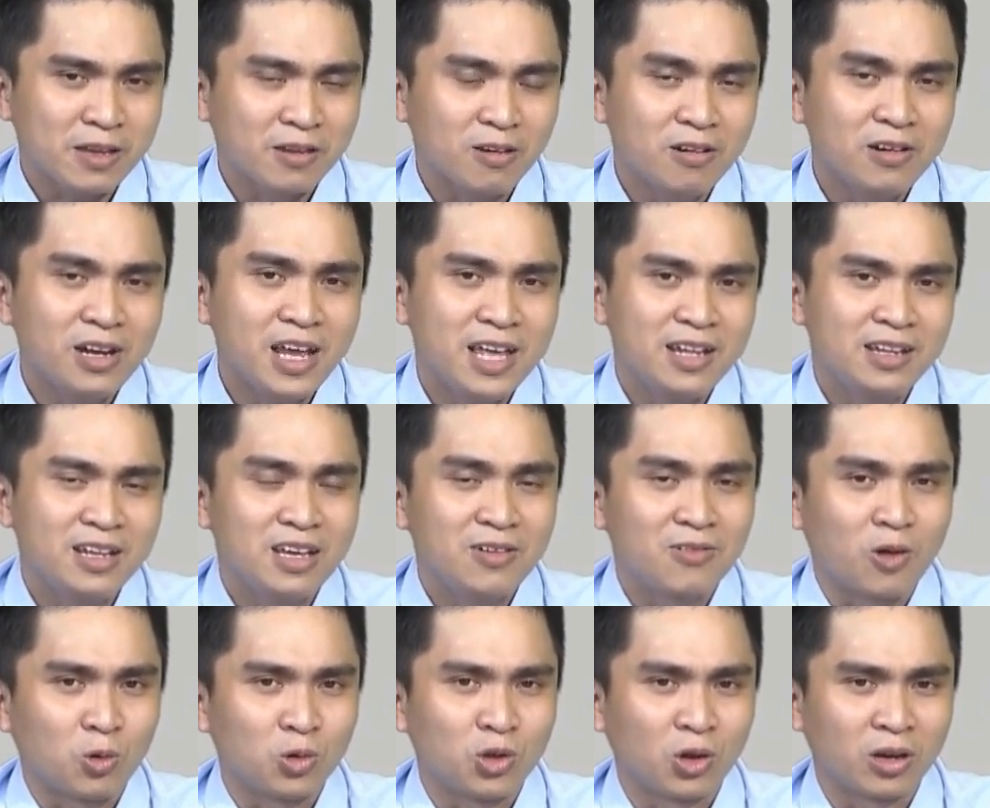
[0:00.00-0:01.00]
có nên đi
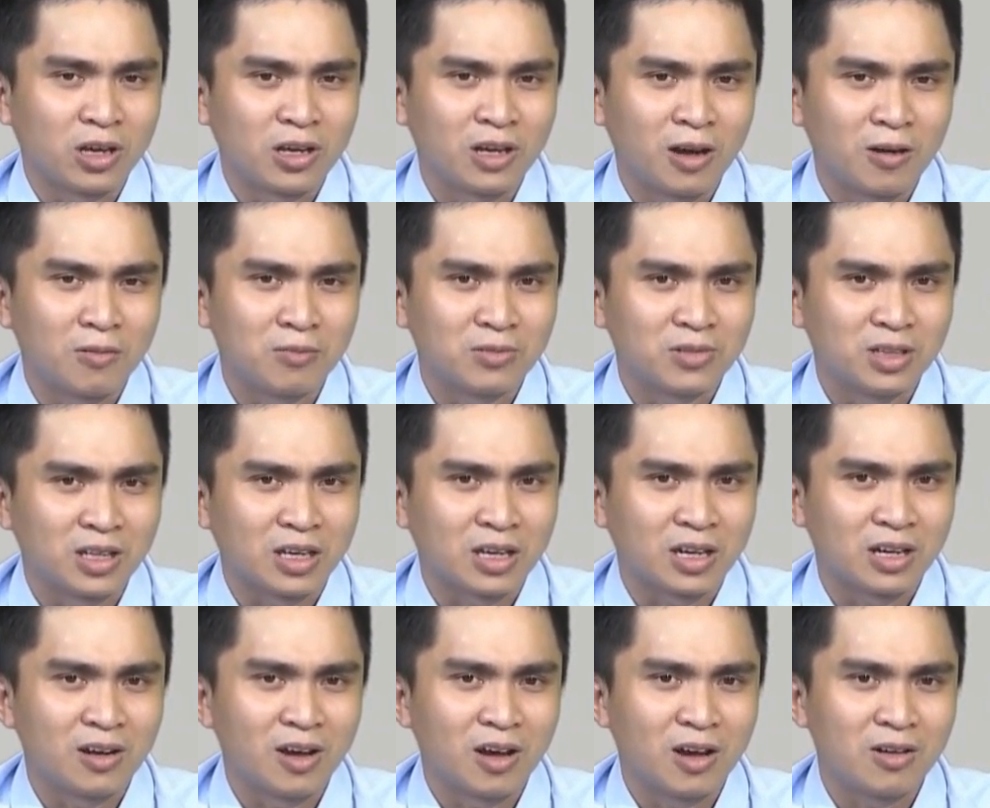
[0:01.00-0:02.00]
phẫu thuật hay không thì
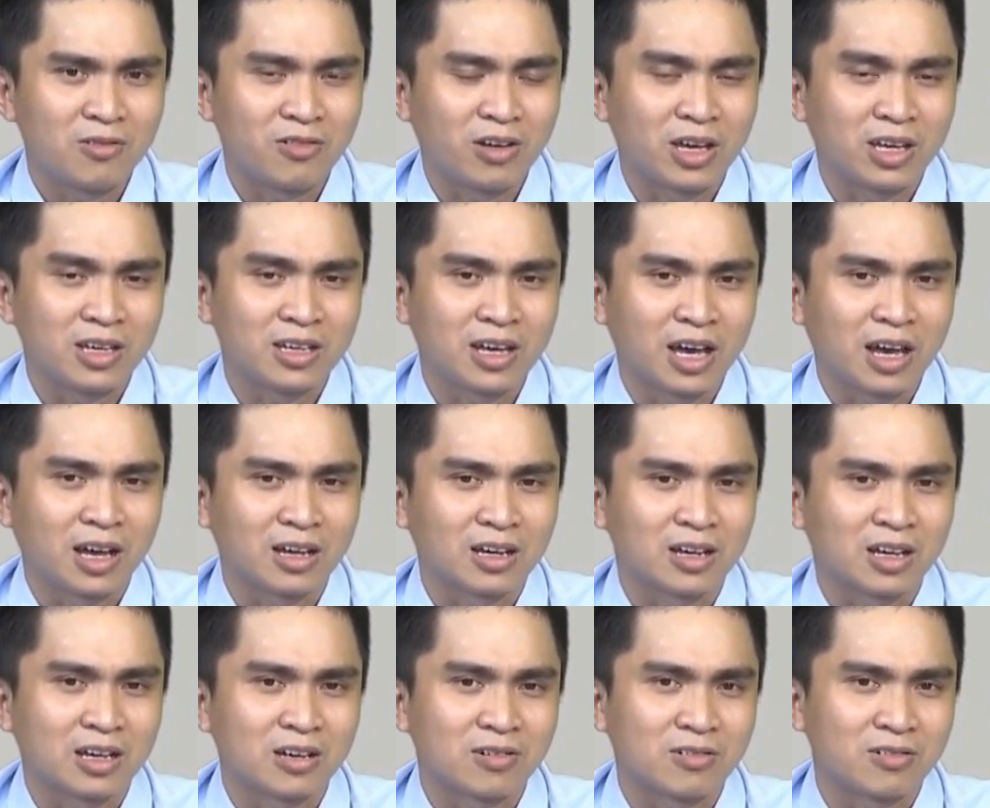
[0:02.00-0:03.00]
cái đó phải cần
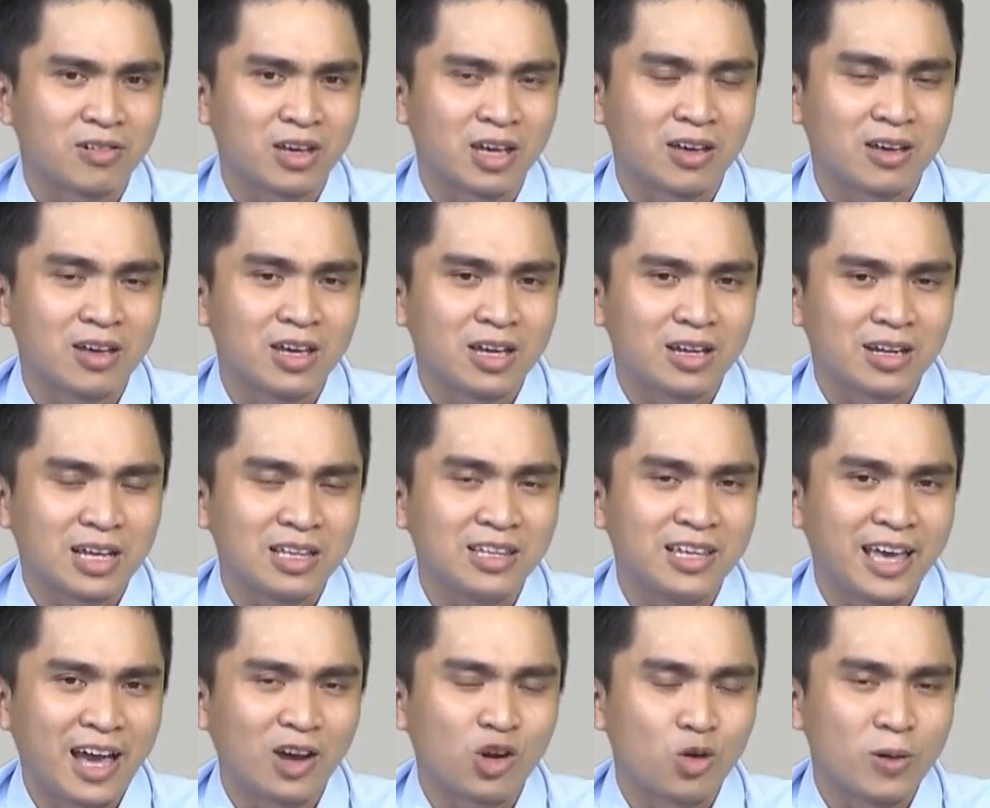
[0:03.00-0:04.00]
à, về đánh
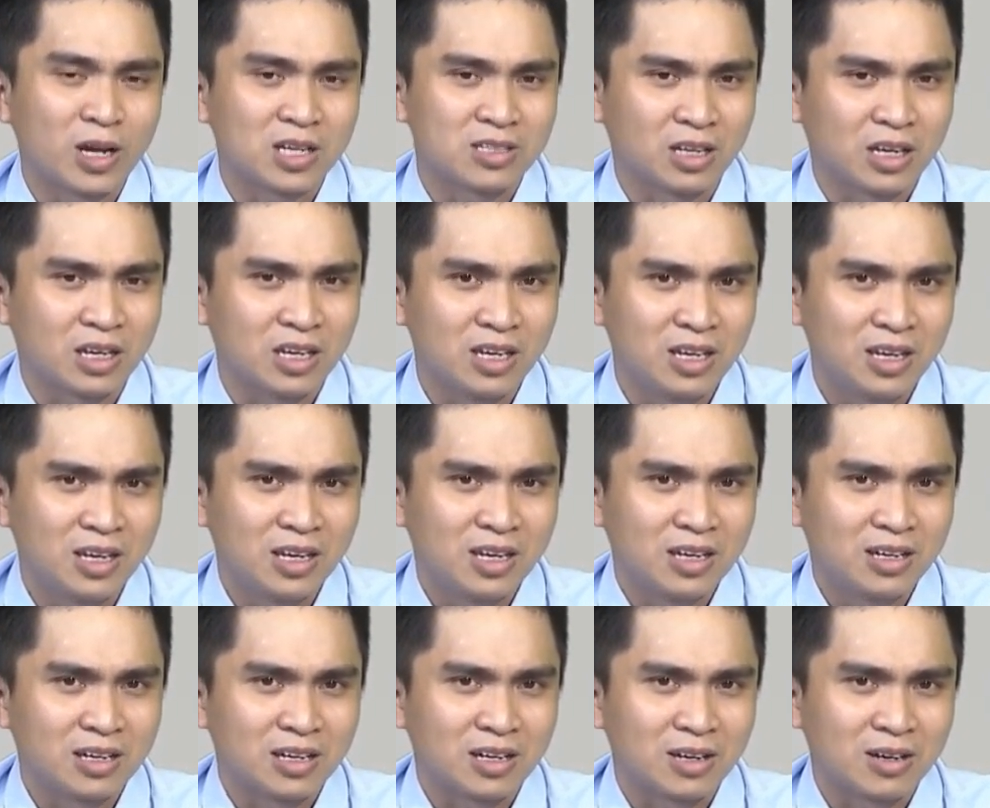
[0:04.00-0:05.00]
giá của bác sĩ
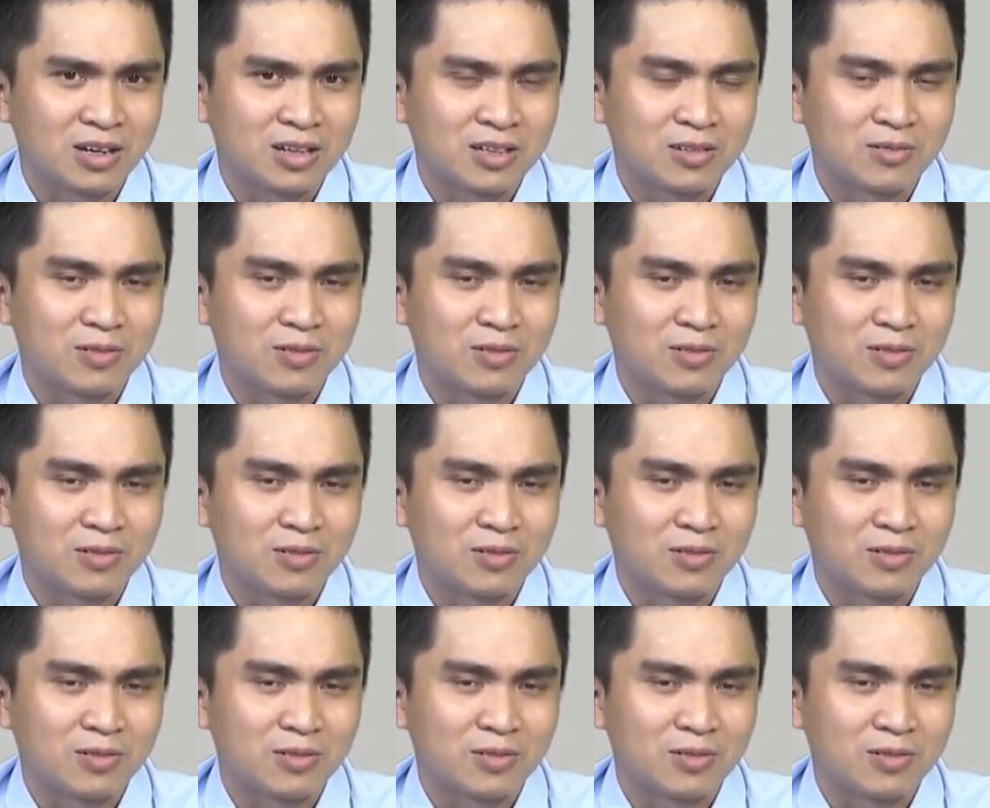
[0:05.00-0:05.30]
à,